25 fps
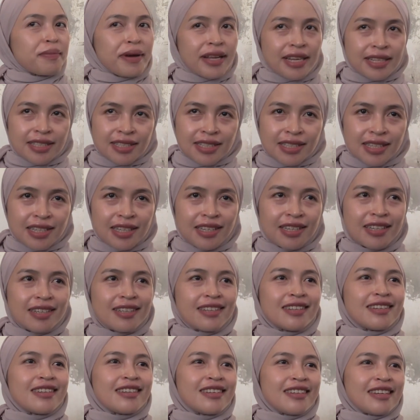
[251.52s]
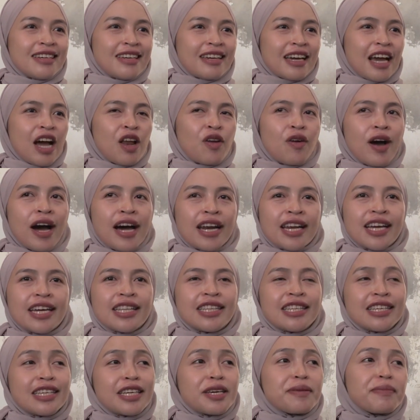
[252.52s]
masih sih kalau harga
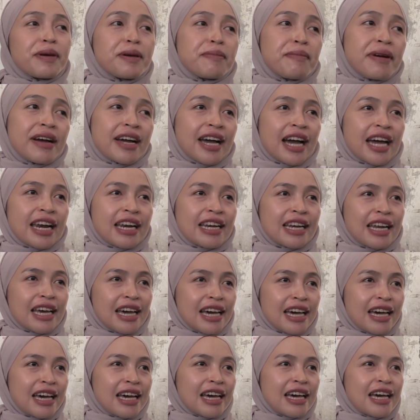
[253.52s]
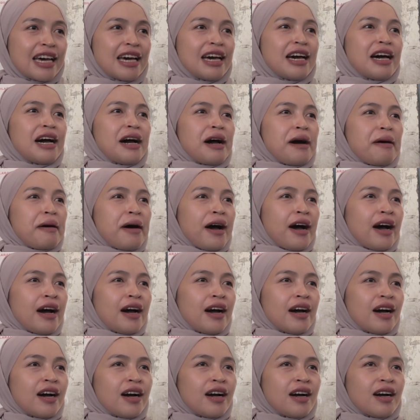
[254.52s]
tinggi memang karena
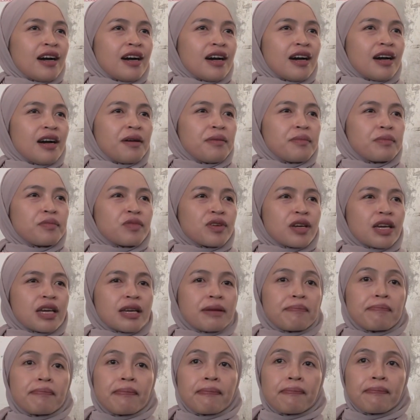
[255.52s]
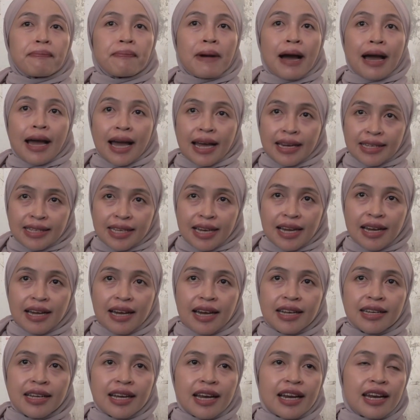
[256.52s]
uh, mungkin pakannya
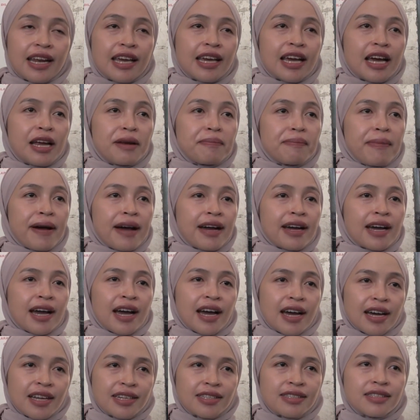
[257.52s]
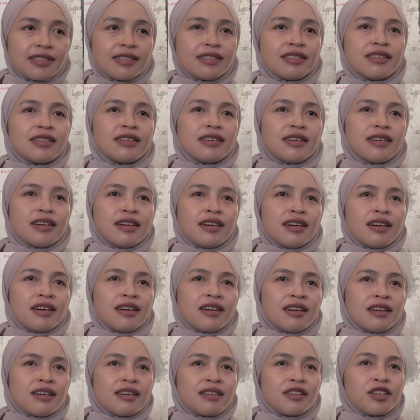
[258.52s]
kenaikan pakan uh,
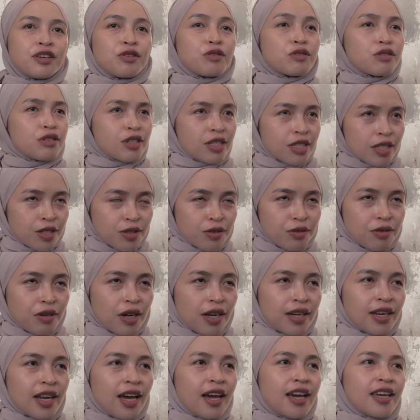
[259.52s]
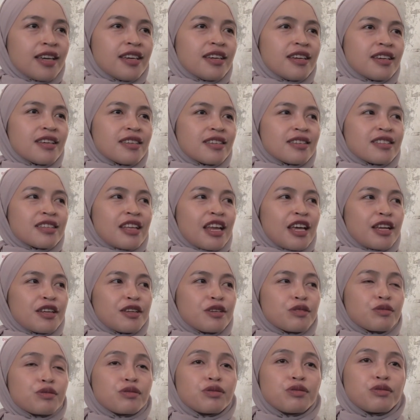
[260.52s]
eh, terusnya juga naik selain
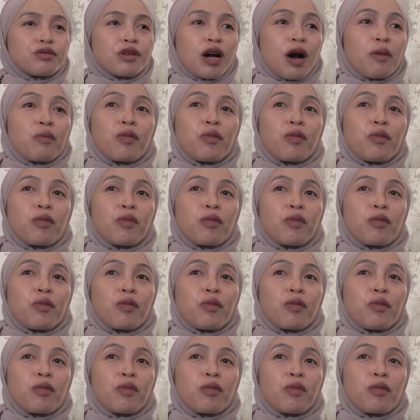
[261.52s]
itu